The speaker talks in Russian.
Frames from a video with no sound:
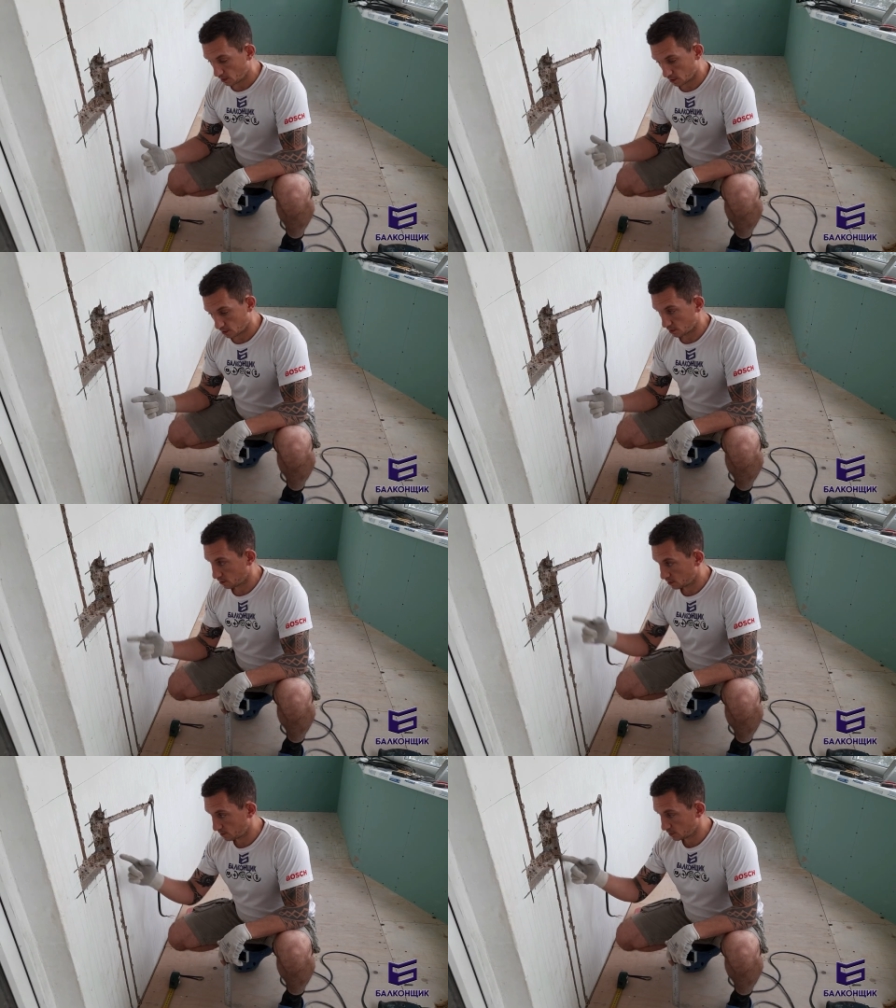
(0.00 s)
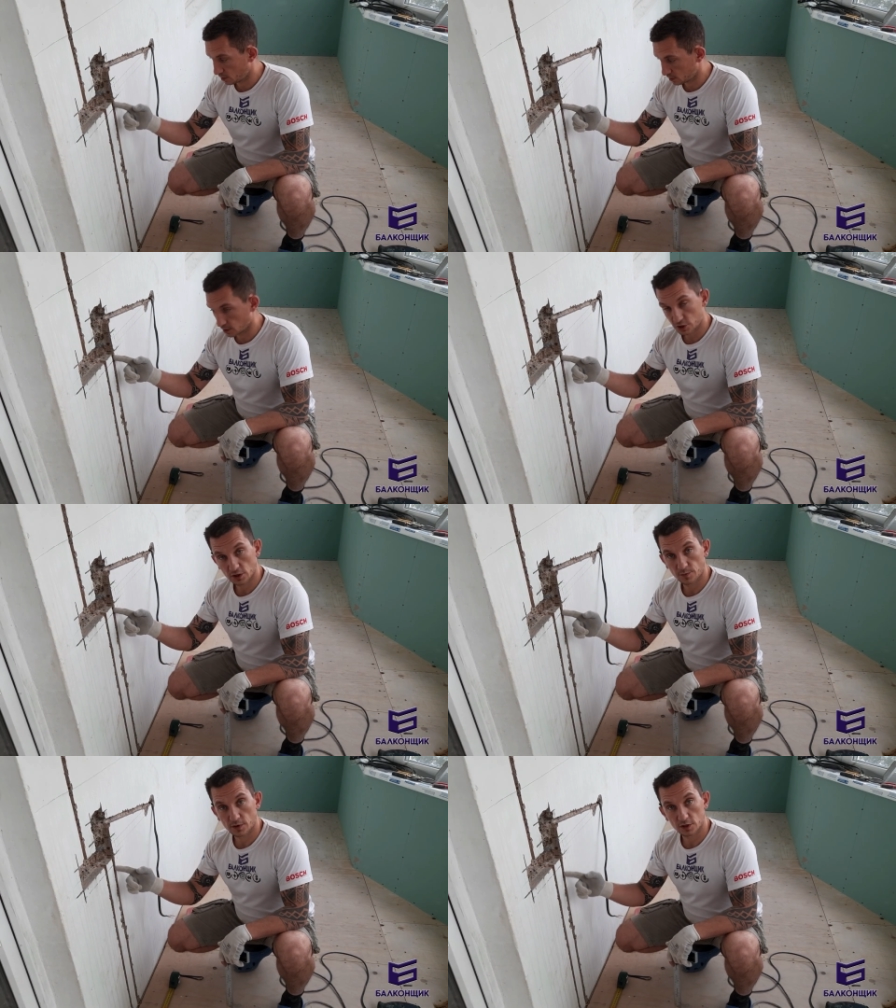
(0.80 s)
э, нам надо
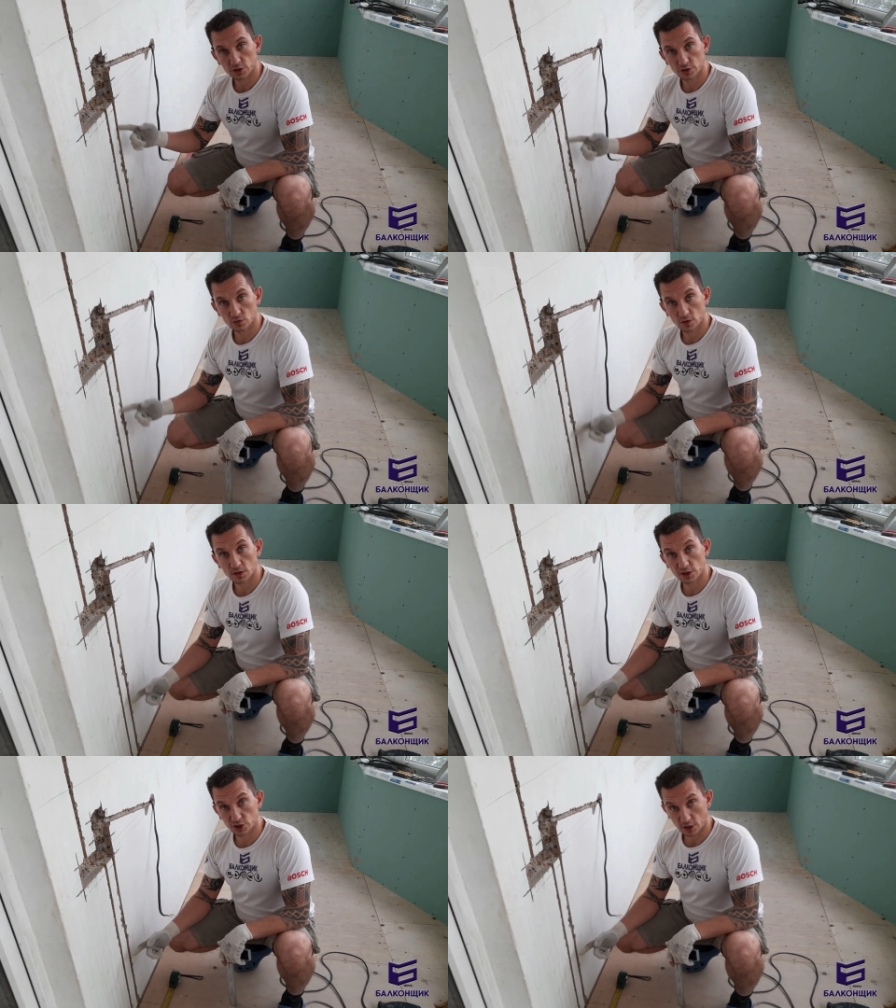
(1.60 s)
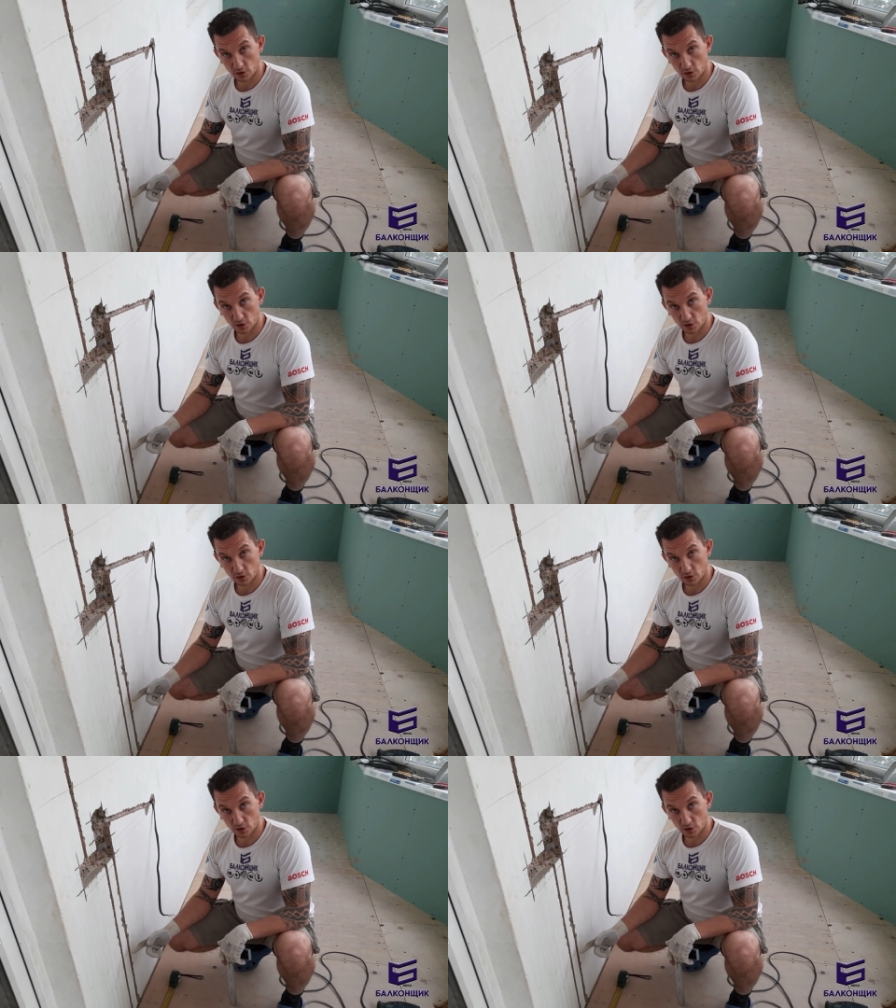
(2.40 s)
сначала проложить сюда датчик